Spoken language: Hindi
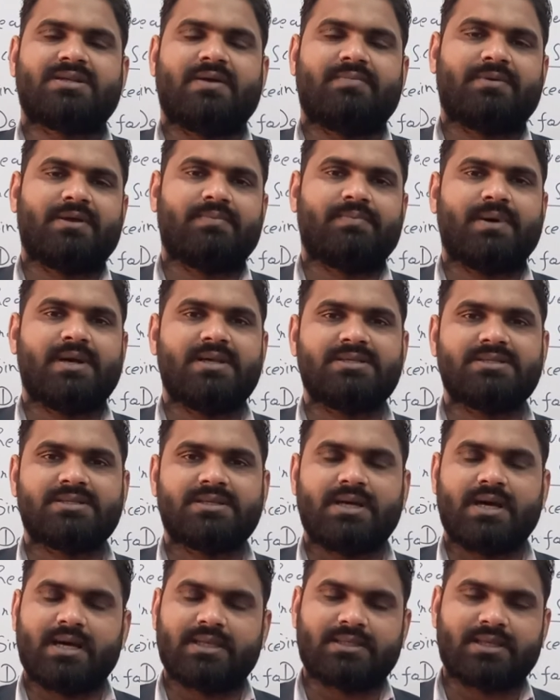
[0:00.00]
आपके पास
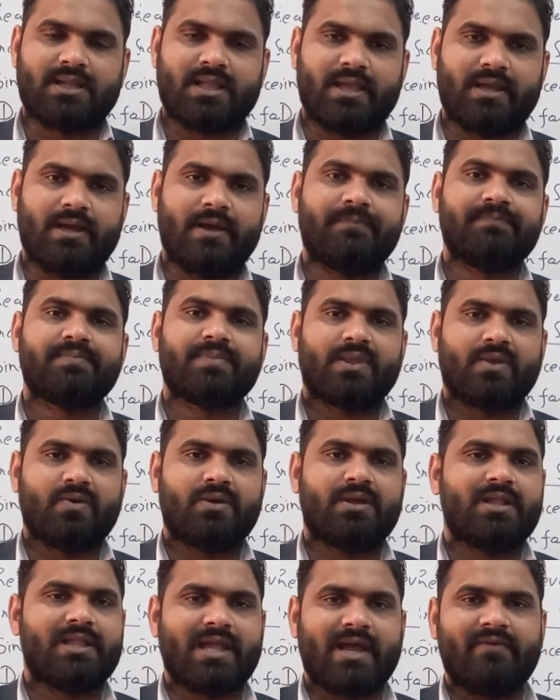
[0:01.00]
आता रहेगा
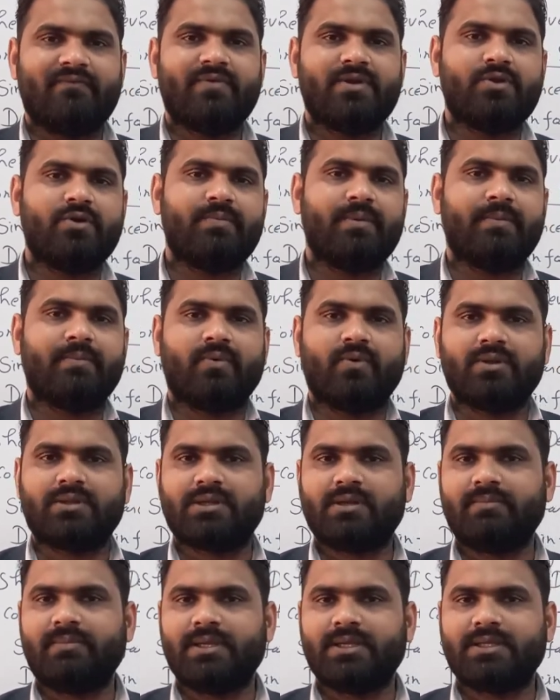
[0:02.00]
क्योंकि तो लाइव वीडियो मैं बहुत
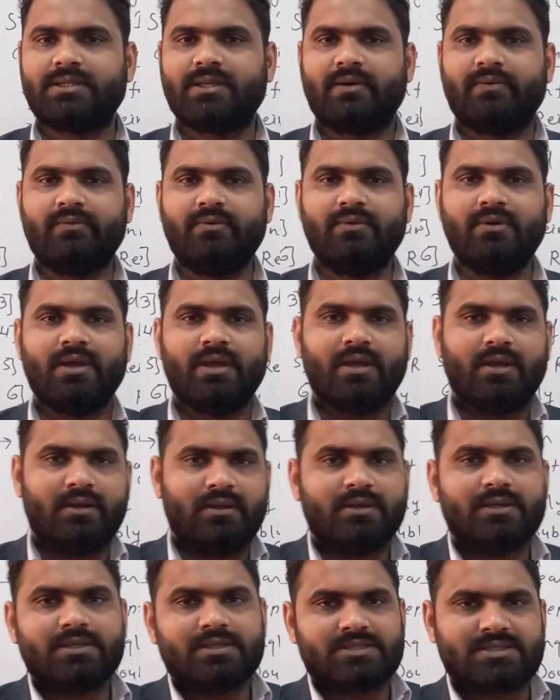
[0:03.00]
कम लेता हूँ
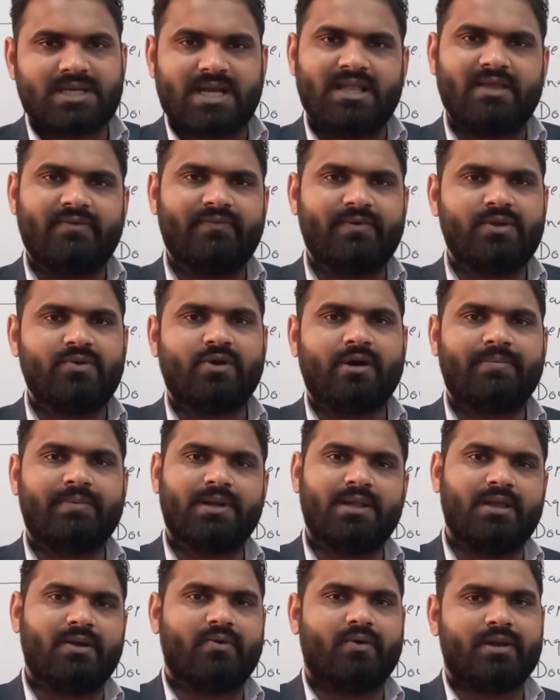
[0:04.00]
सारे वीडियो
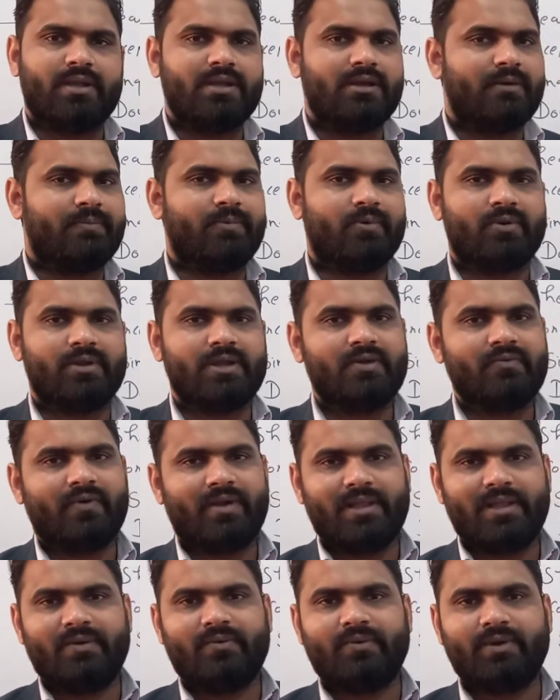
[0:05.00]
आपके रिकॉर्डिंग अपलोडिंग
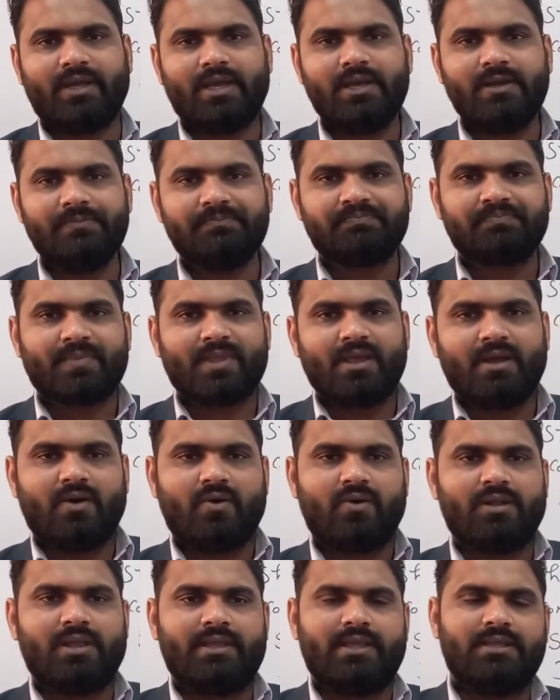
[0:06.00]
वाले होंगे
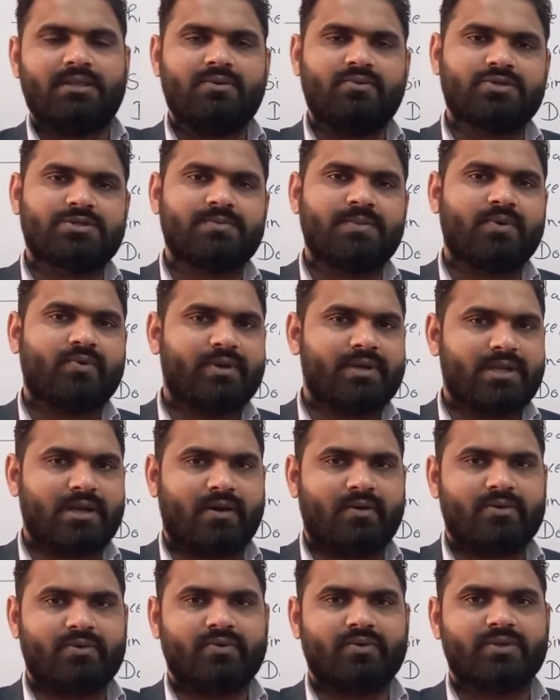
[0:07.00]
और यदि उसमें कोई
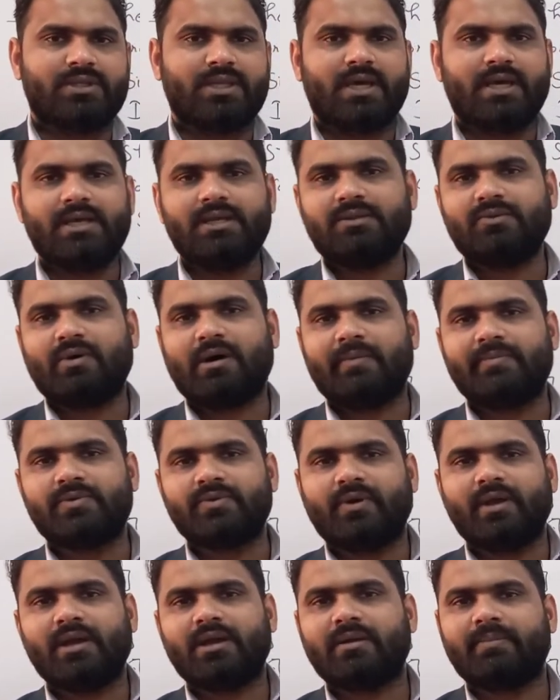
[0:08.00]
डाउट होता है तो आप
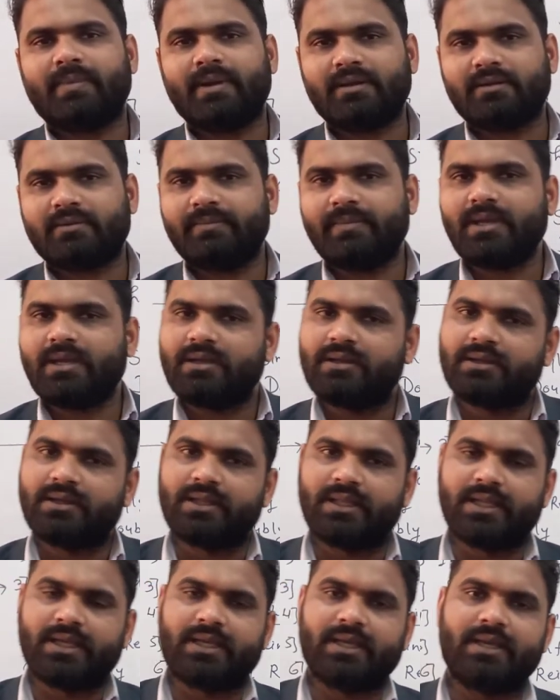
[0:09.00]
जो है कमेंट में
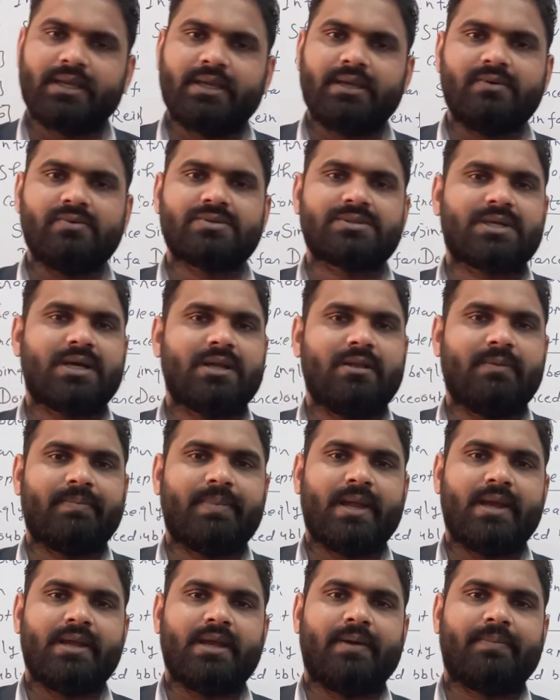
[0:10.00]
लिखेंगे उसका
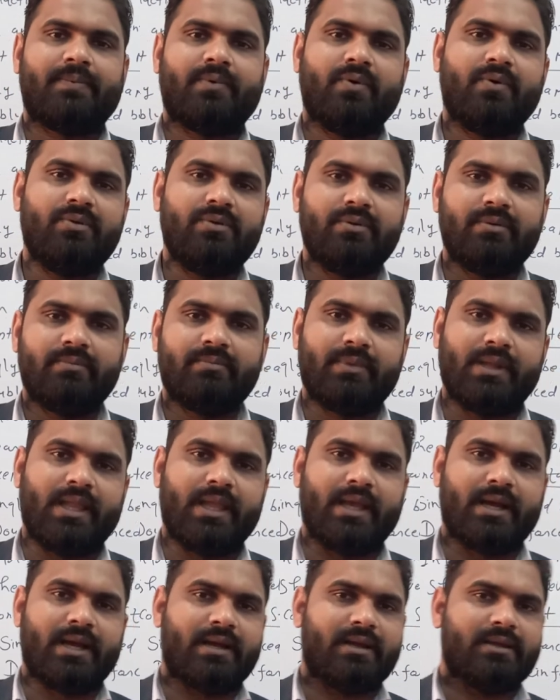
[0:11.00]
रिप्लाई आपको
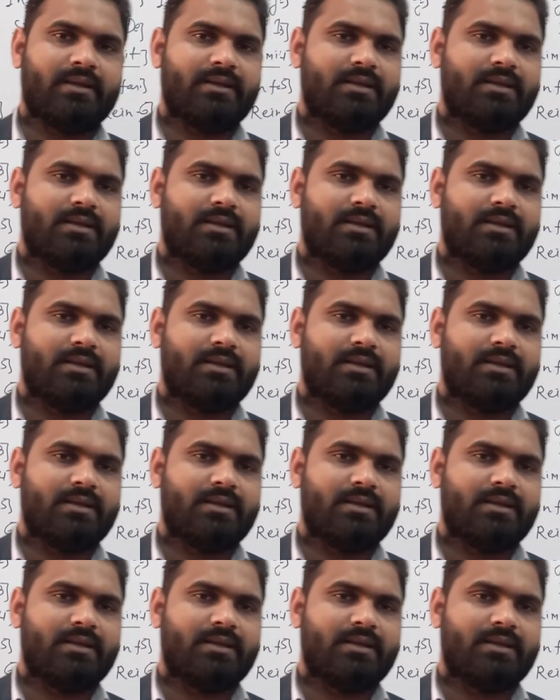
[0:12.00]
मिलेगा